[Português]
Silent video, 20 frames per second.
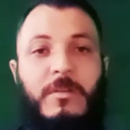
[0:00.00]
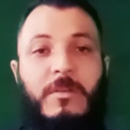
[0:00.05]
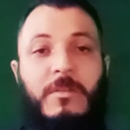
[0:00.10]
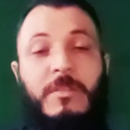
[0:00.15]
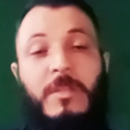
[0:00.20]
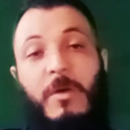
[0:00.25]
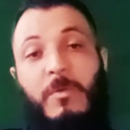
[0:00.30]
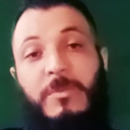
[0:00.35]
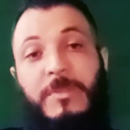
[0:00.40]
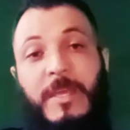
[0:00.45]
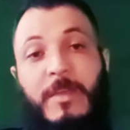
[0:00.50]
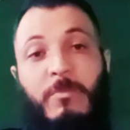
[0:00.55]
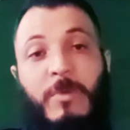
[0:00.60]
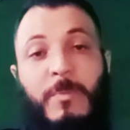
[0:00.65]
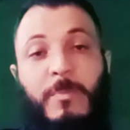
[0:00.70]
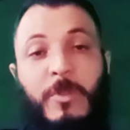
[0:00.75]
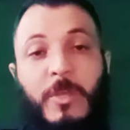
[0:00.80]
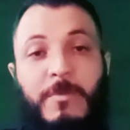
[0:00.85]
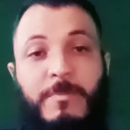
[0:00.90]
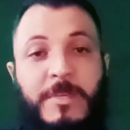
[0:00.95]
Não tem uma
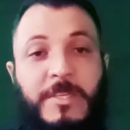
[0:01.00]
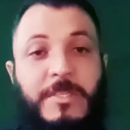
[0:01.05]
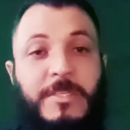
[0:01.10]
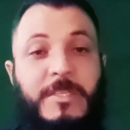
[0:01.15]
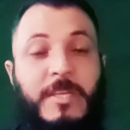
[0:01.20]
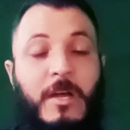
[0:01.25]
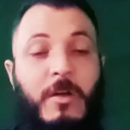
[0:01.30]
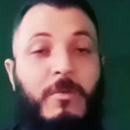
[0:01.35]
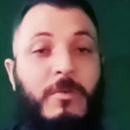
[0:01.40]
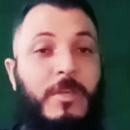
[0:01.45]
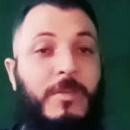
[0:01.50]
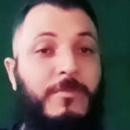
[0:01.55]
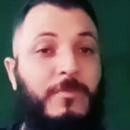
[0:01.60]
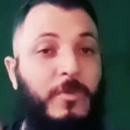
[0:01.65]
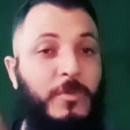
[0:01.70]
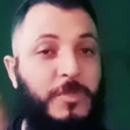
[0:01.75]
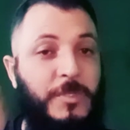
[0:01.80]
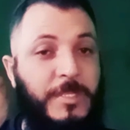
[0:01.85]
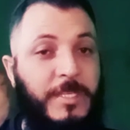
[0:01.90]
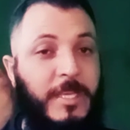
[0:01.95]
proibição em
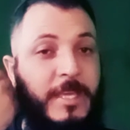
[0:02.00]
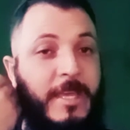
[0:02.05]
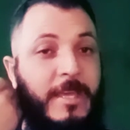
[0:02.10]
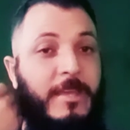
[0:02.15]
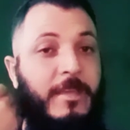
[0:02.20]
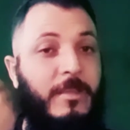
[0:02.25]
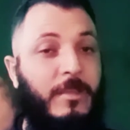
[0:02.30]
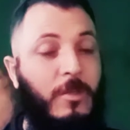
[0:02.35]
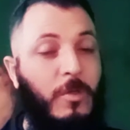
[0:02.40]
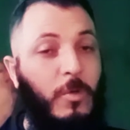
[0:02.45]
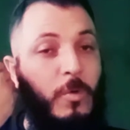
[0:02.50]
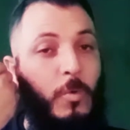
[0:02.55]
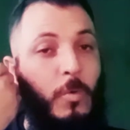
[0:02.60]
você